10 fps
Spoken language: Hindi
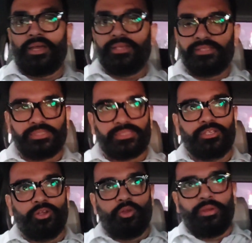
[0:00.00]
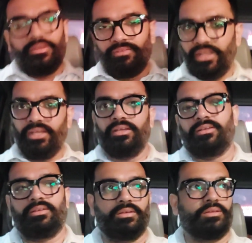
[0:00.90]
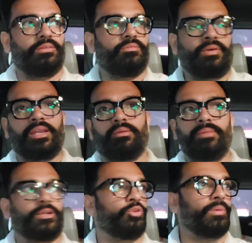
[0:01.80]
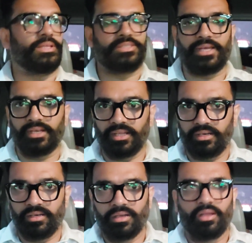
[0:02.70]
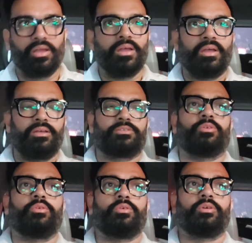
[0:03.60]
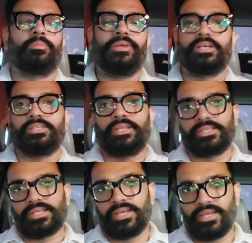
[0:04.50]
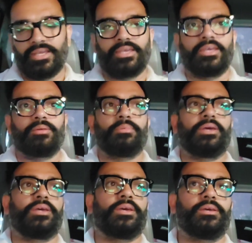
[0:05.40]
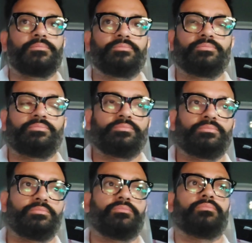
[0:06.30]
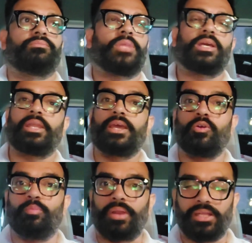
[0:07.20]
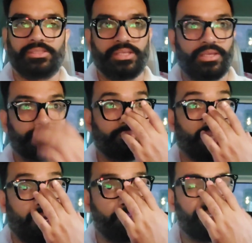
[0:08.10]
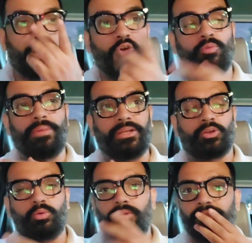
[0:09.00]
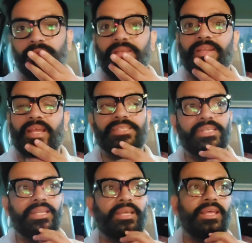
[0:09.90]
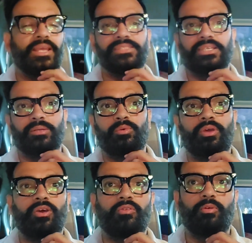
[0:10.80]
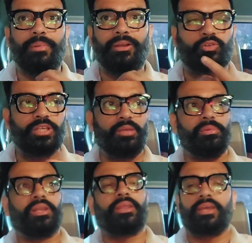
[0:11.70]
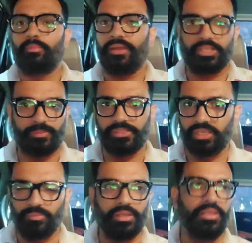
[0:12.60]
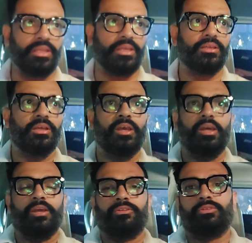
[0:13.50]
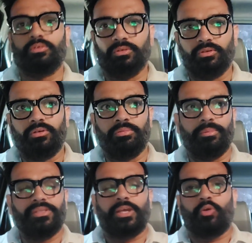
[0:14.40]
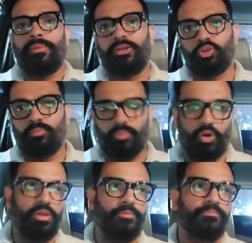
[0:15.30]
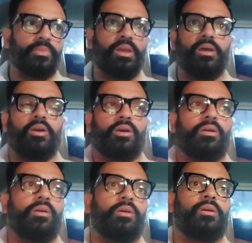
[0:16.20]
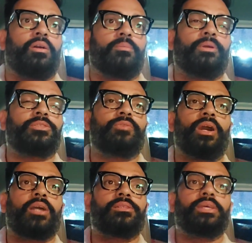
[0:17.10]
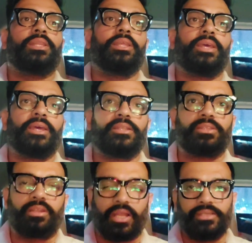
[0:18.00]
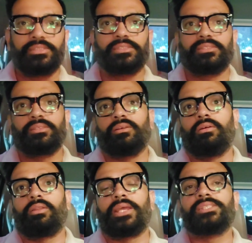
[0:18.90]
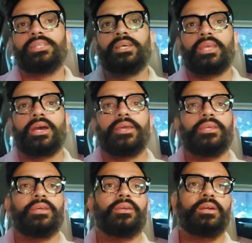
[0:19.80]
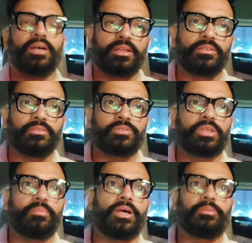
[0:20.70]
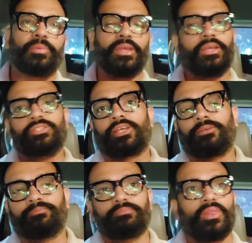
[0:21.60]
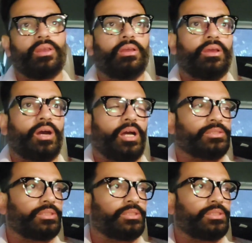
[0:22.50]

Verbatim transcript: है गाइस गुड इवनिंग वेलकम बैक टू माय चैनल सो अभी का सीन ऐसा है कि मैं निकल गया हूँ ब्रांच से अब जा रहा हूँ मेट्रो एक्चुअली राइस लेने राइस ख़त्म हो गए और वो मेट्रो से ही मिल रहे हैं यहाँ पे आसपास कहीं मिल नहीं रहे हैं तो अभी मैं जा रहा हूँ मेट्रो मॉल और बस वहाँ से लेने हैं राइस राइस लेके आएंगे घर उसके बाद पियेंगे चाय